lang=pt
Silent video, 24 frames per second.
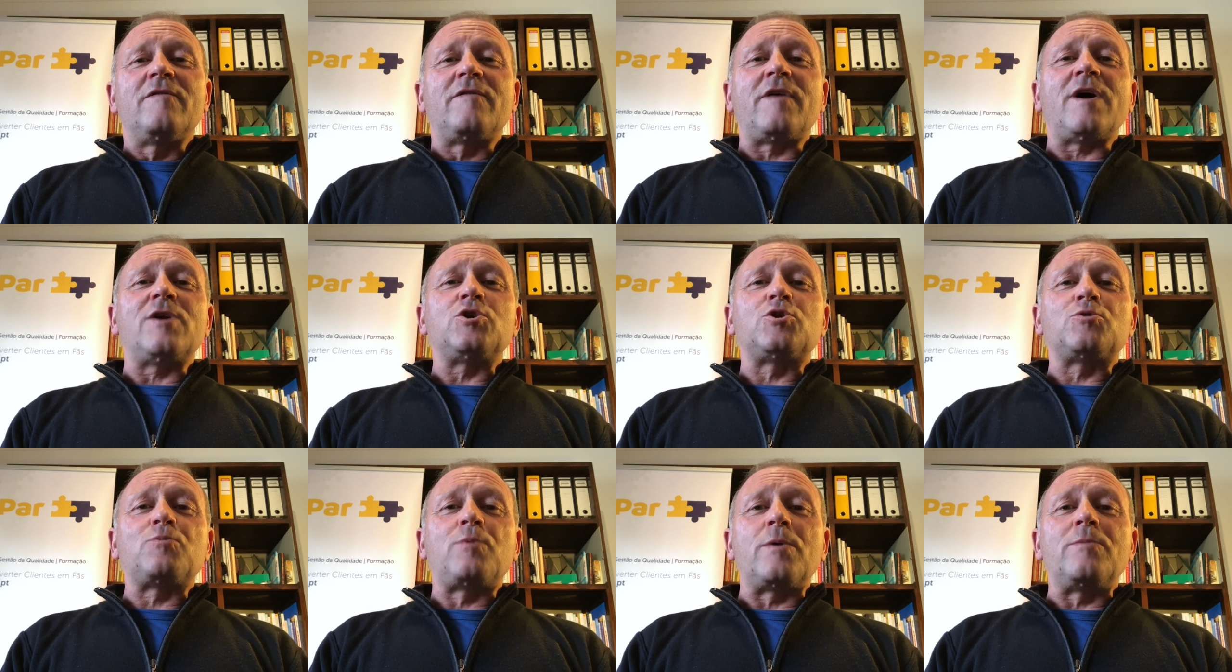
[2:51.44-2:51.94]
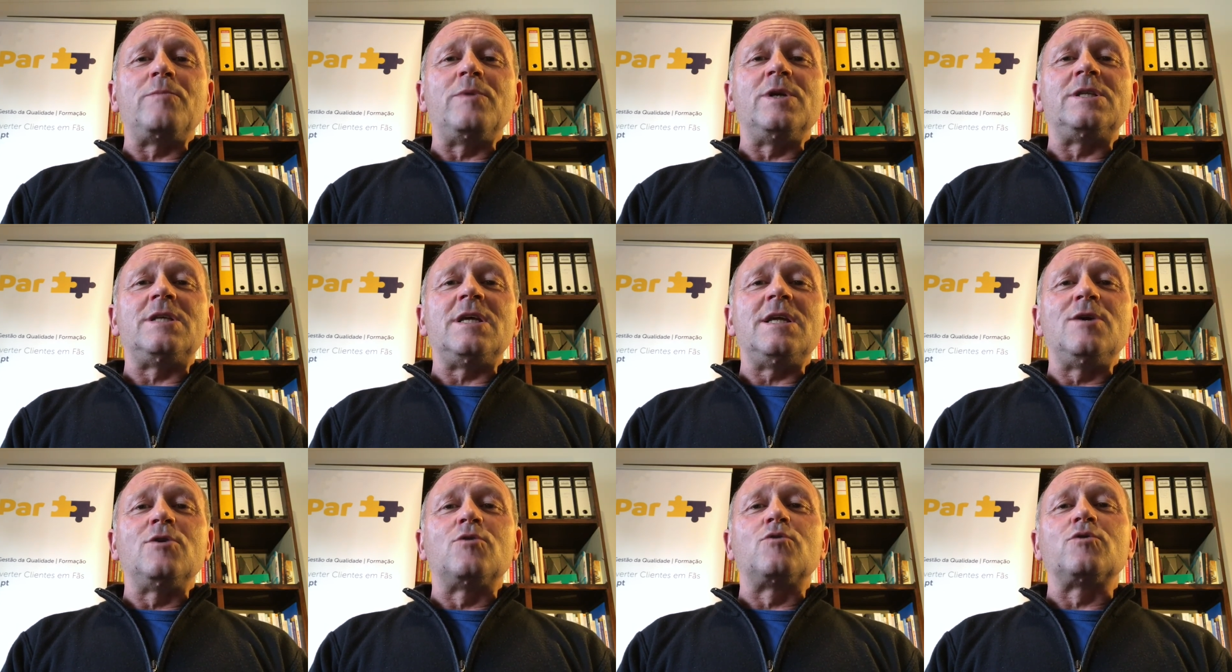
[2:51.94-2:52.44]
vai nos
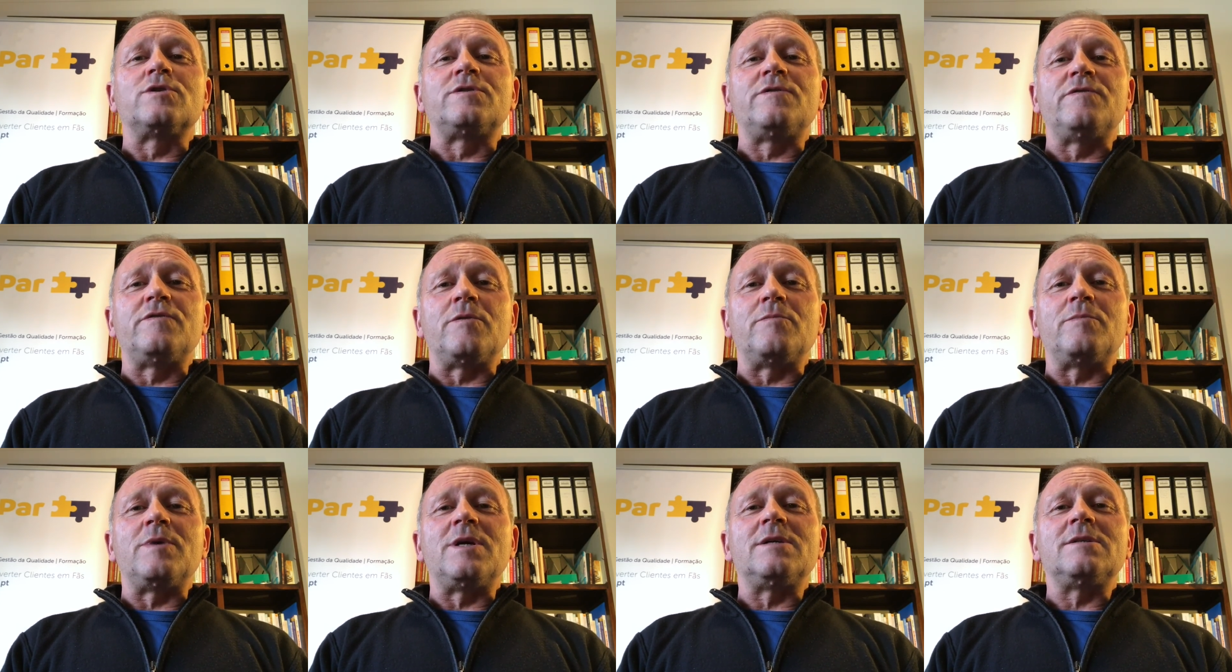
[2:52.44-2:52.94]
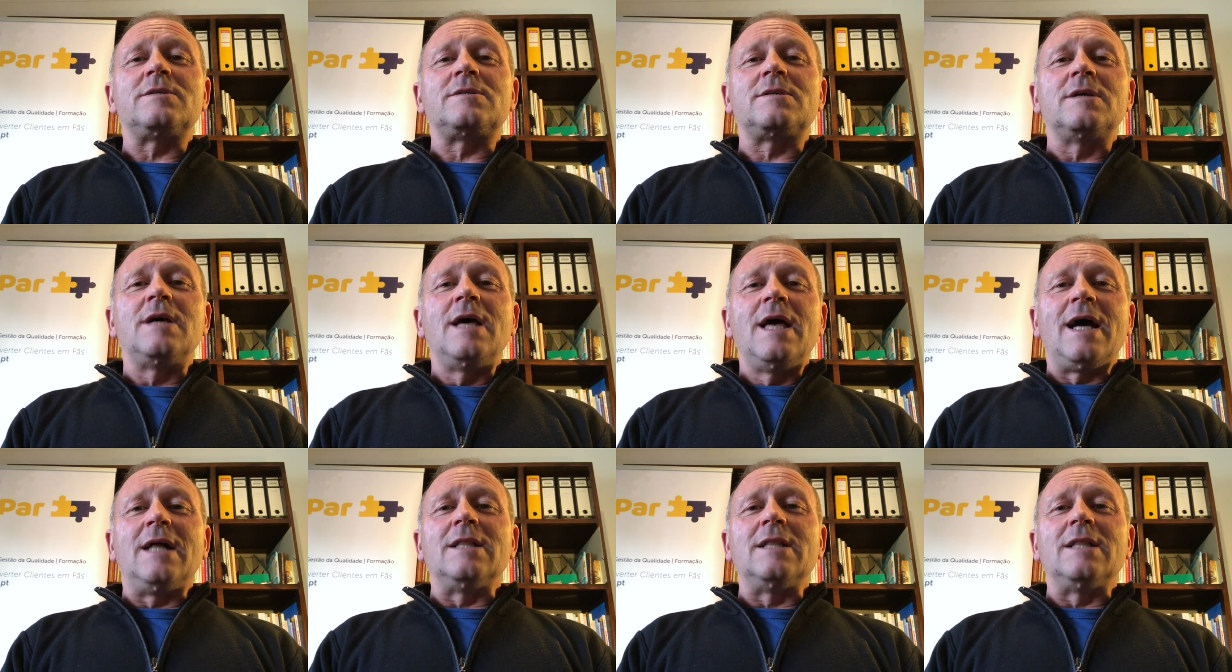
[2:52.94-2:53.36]
permitir, inclusivamente,